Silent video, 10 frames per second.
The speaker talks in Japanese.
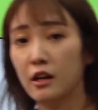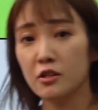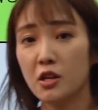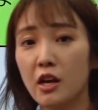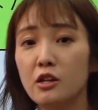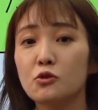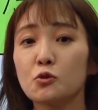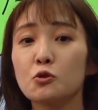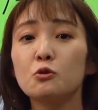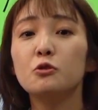ら成立
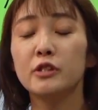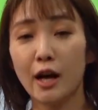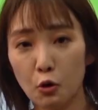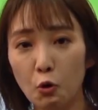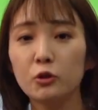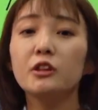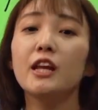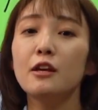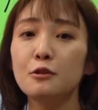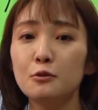するんだろうっ
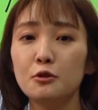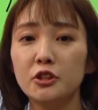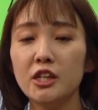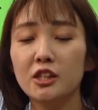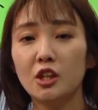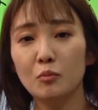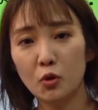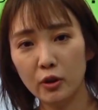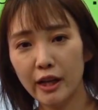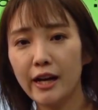ていうふうに疑
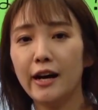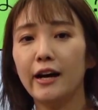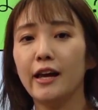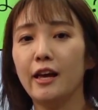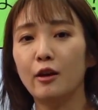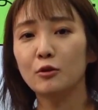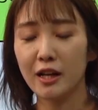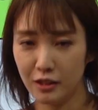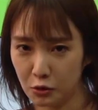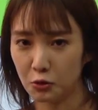問が浮
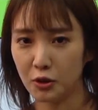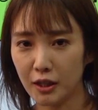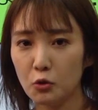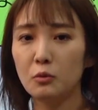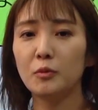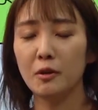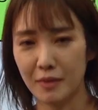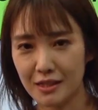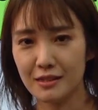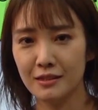かんでくるかと思い
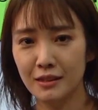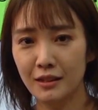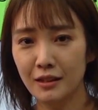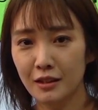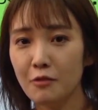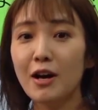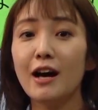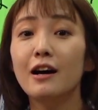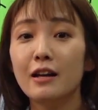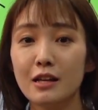ます。で
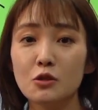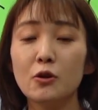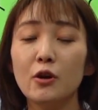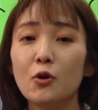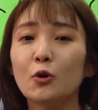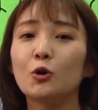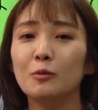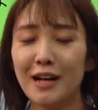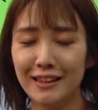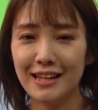は、それを黒
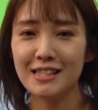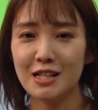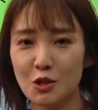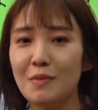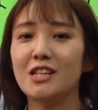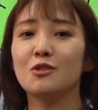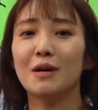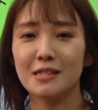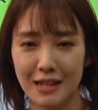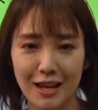板で説明し
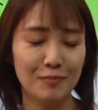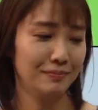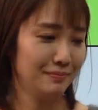ますね。